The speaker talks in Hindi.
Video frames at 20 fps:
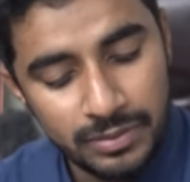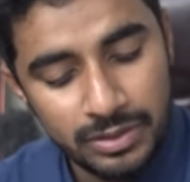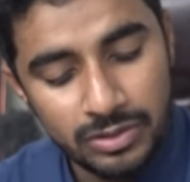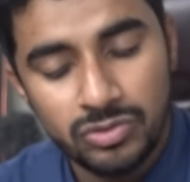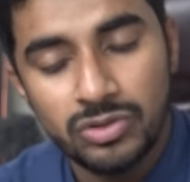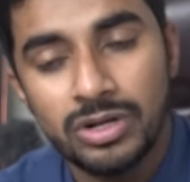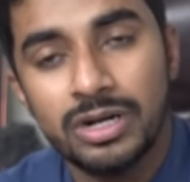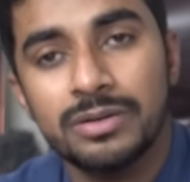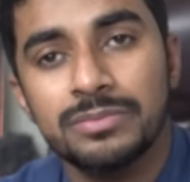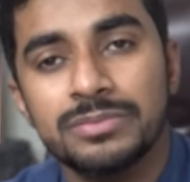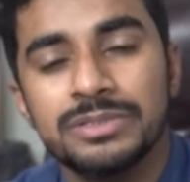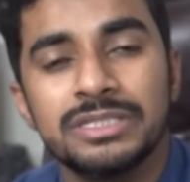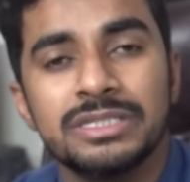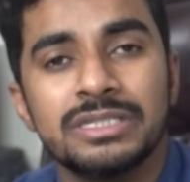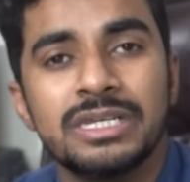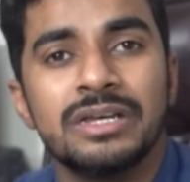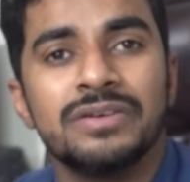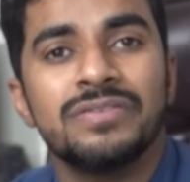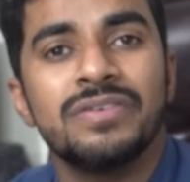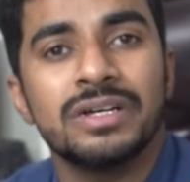कुरान मजीद
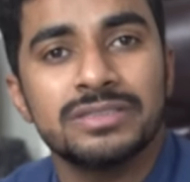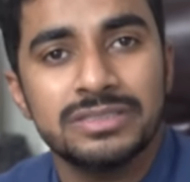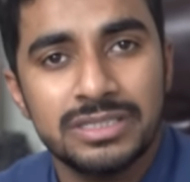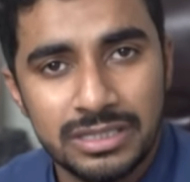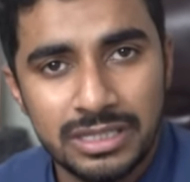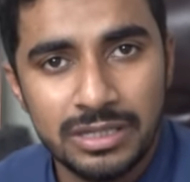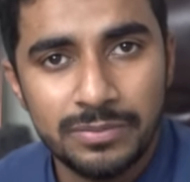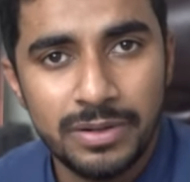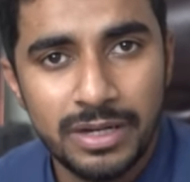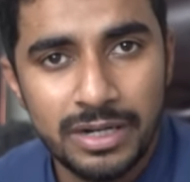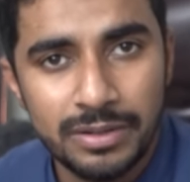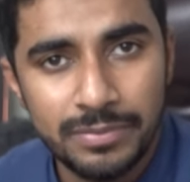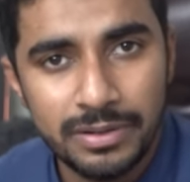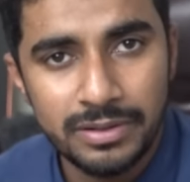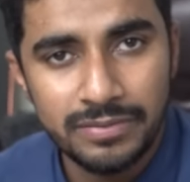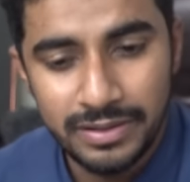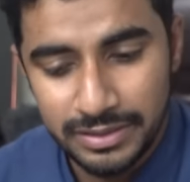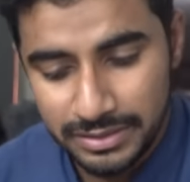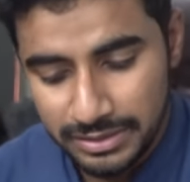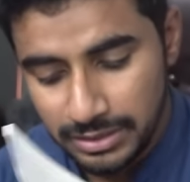की हफाजत के बारे में
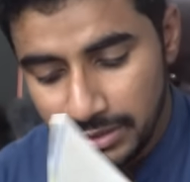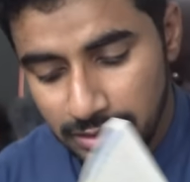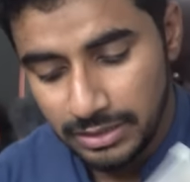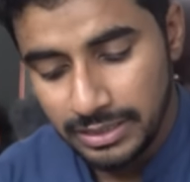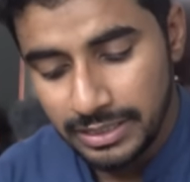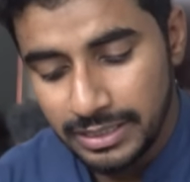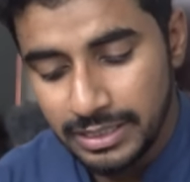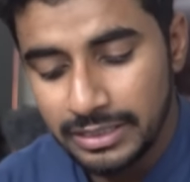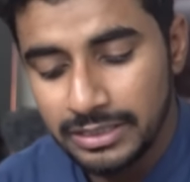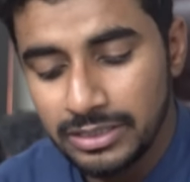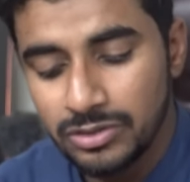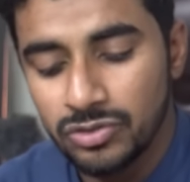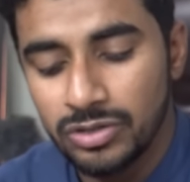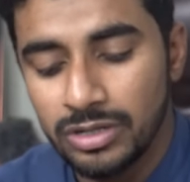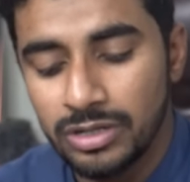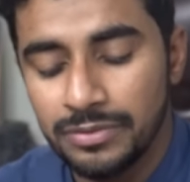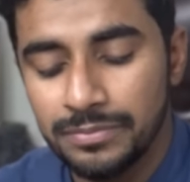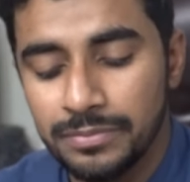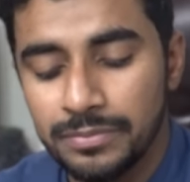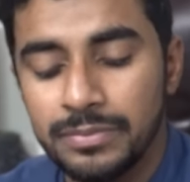क्वेश्चन ठीक है ये
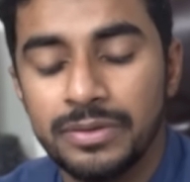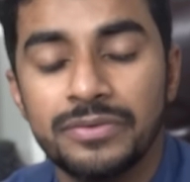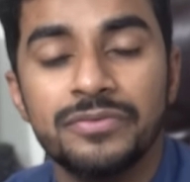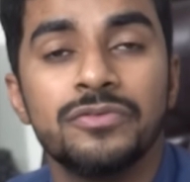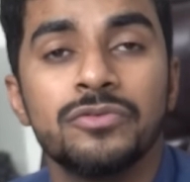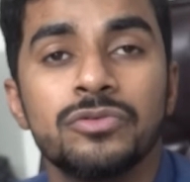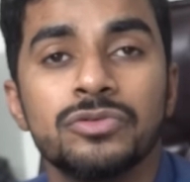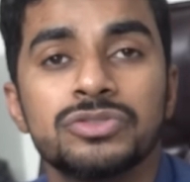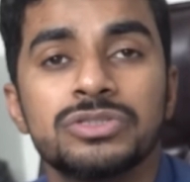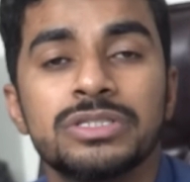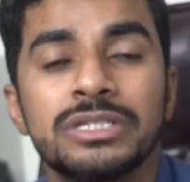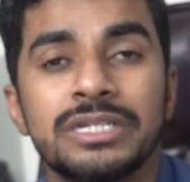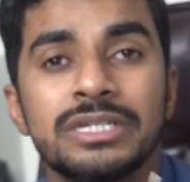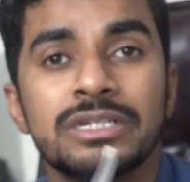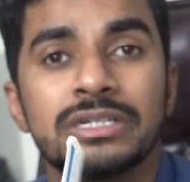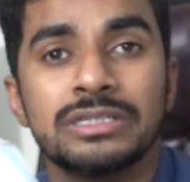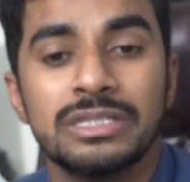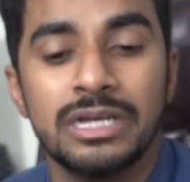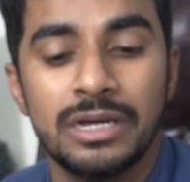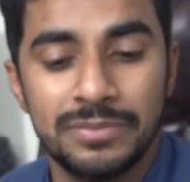महफूज तरीन
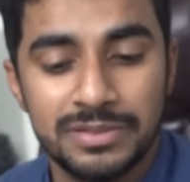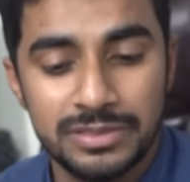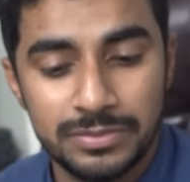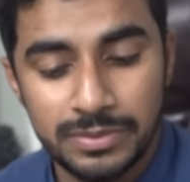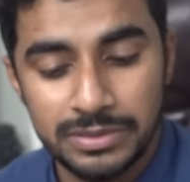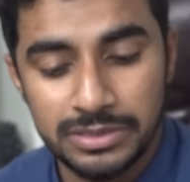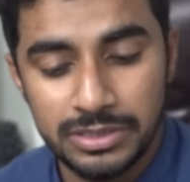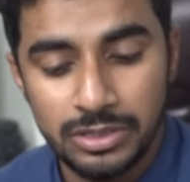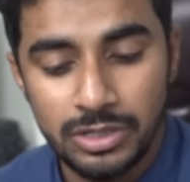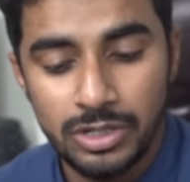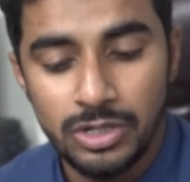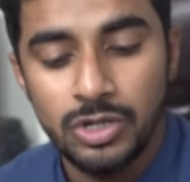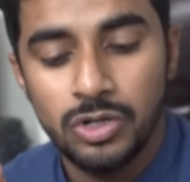किताब इसमें से